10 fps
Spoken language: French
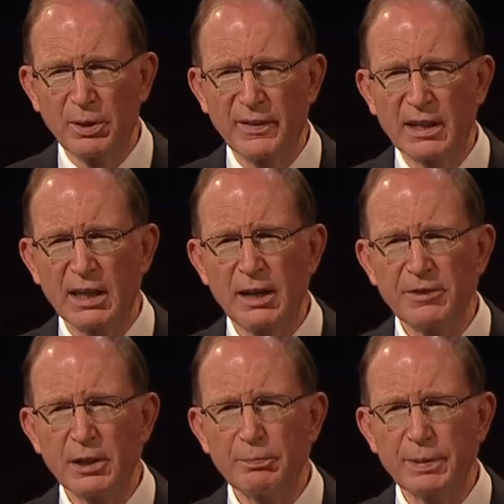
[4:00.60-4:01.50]

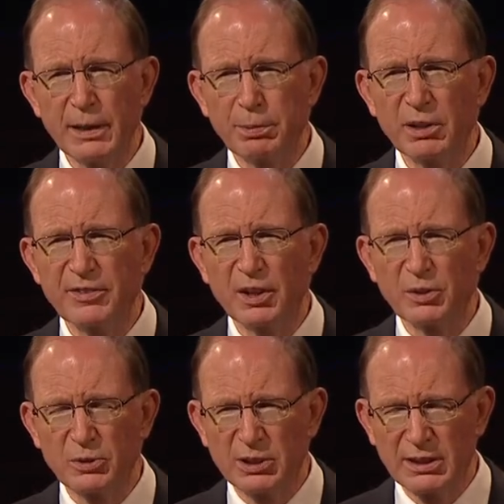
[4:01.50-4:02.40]
descendraient sur le peuple de
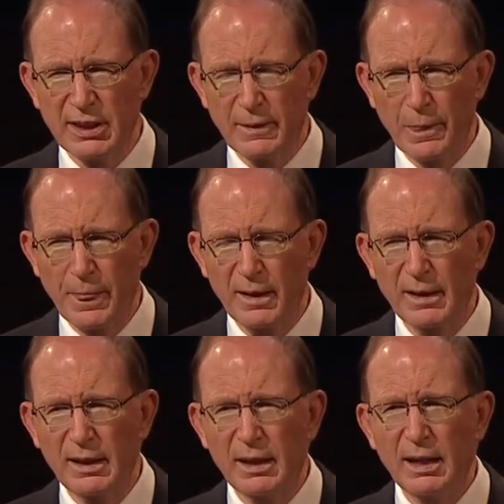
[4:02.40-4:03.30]
l'alliance du
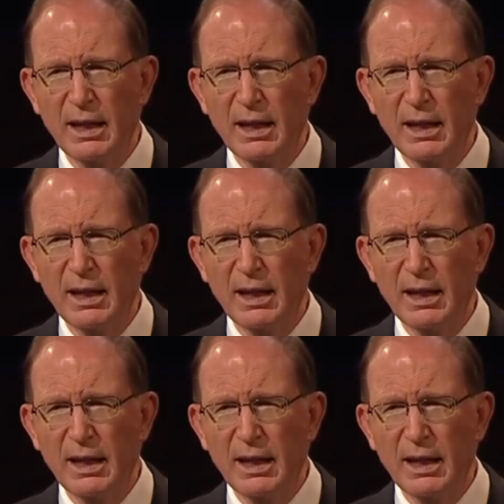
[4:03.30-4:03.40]
Seigneur,